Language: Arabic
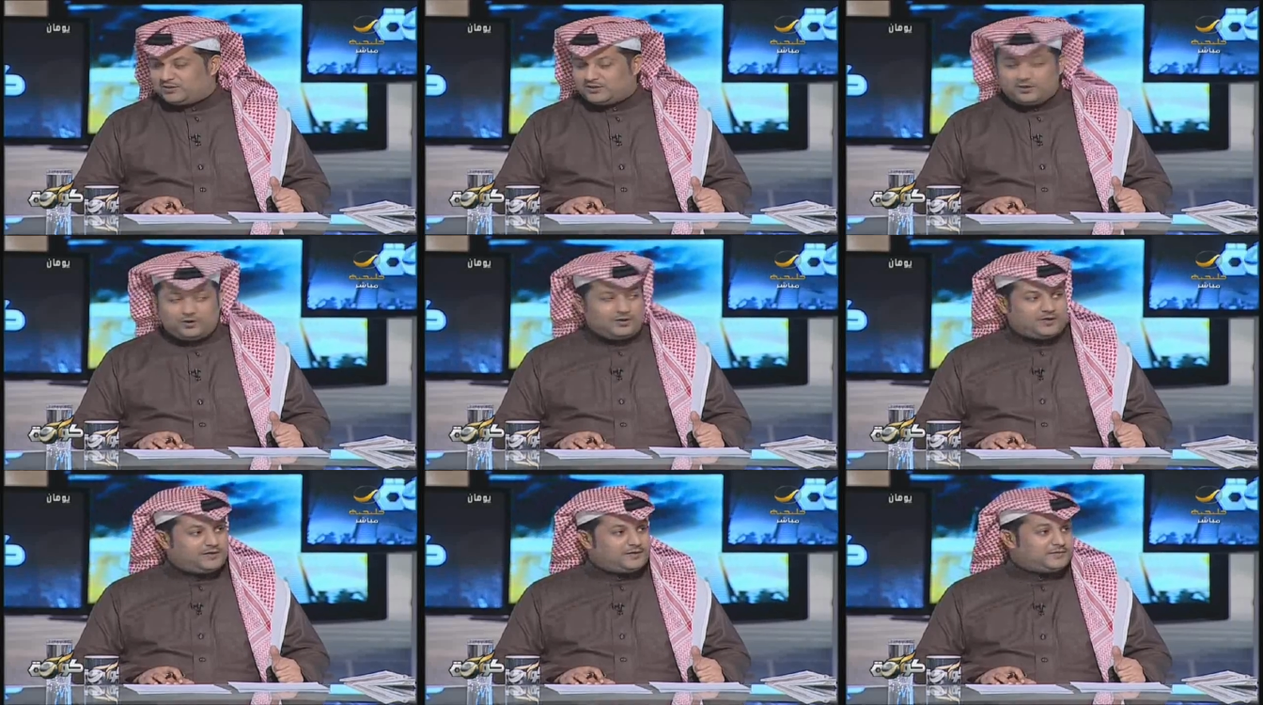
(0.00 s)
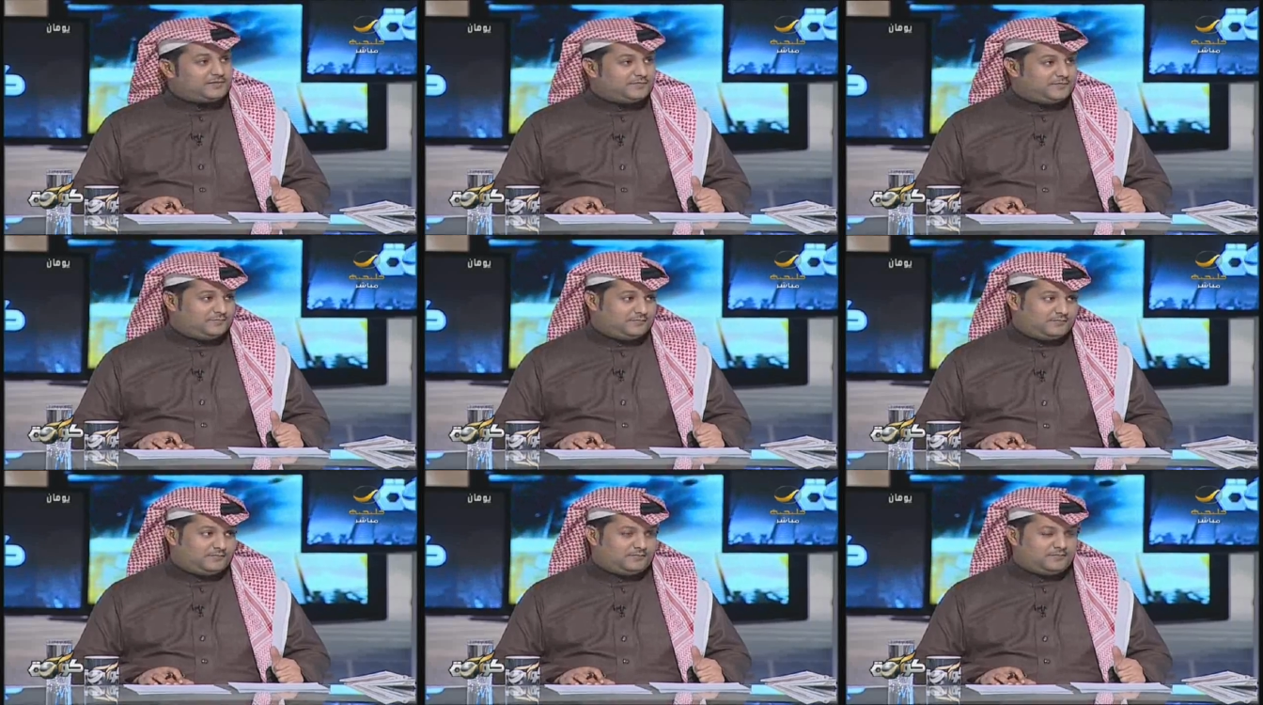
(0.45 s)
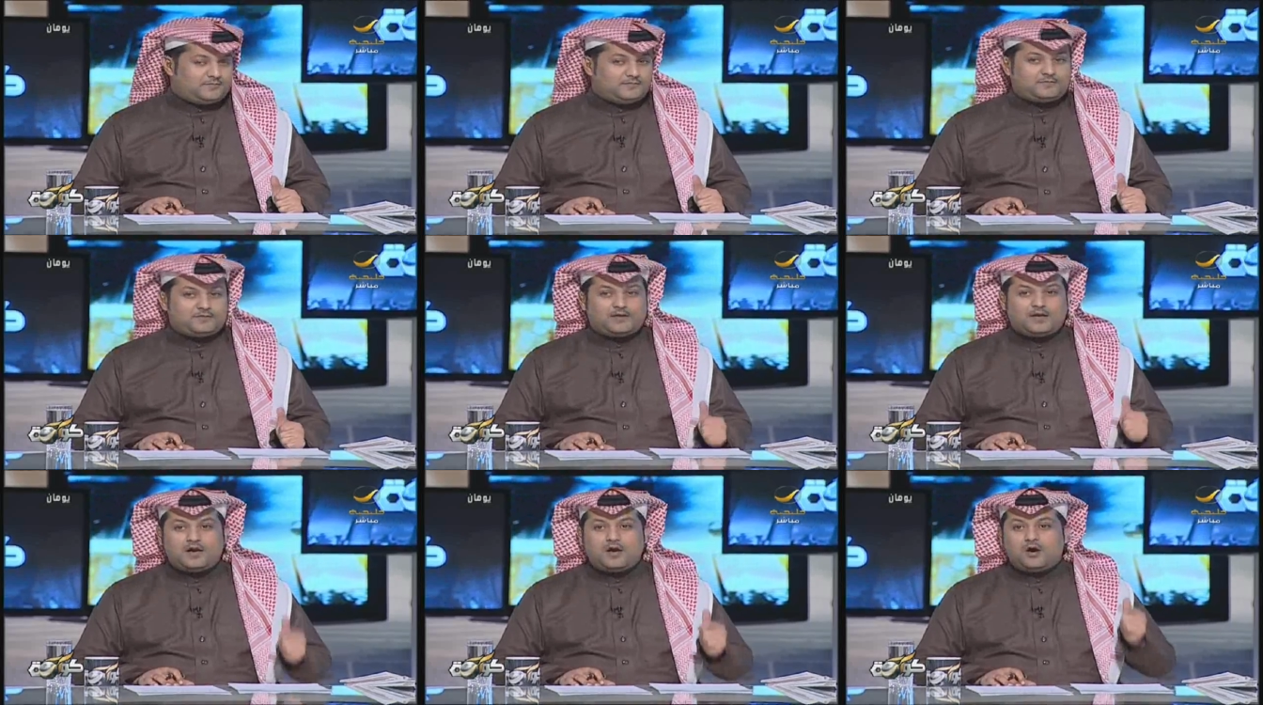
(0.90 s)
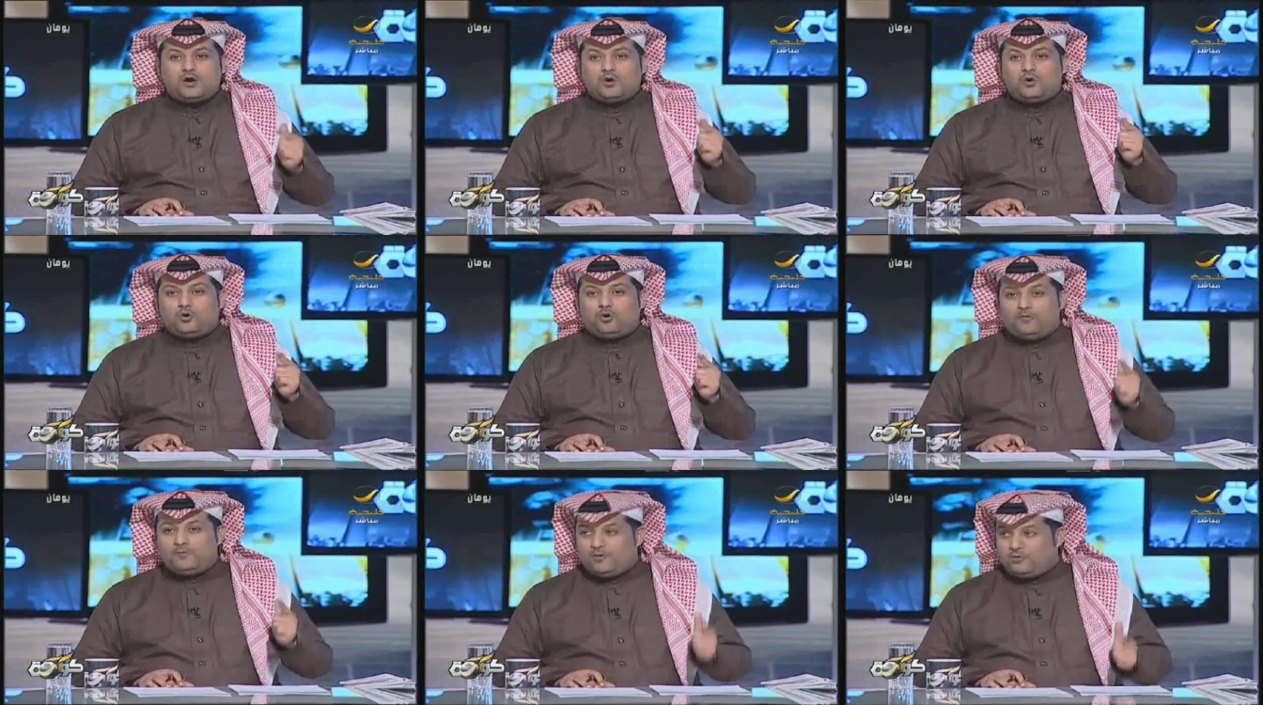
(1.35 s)
والسنوكر
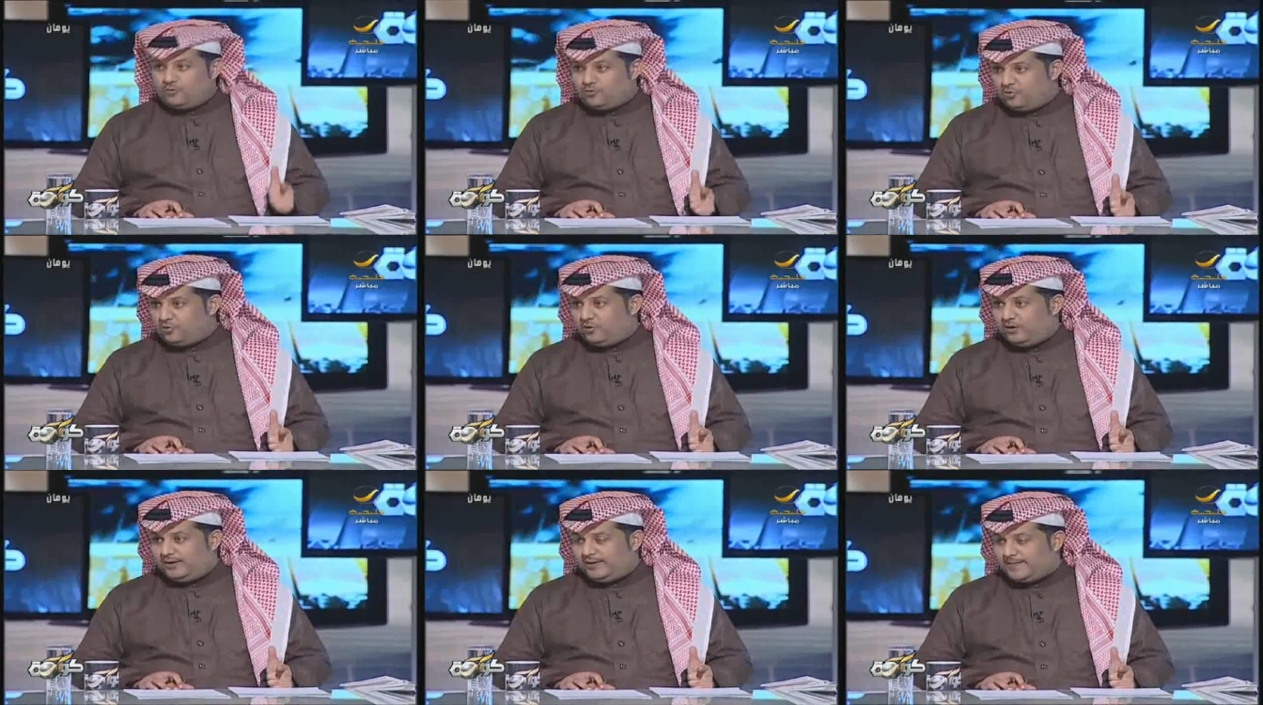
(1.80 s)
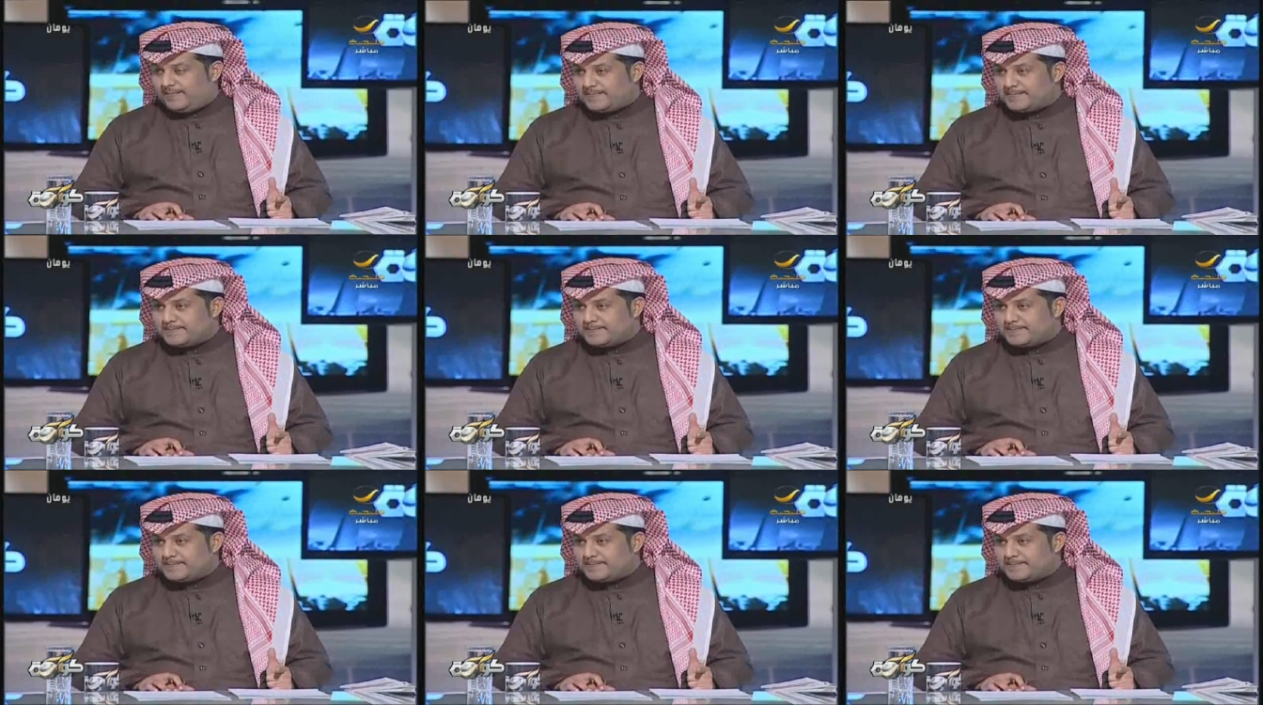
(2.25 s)
وموضوع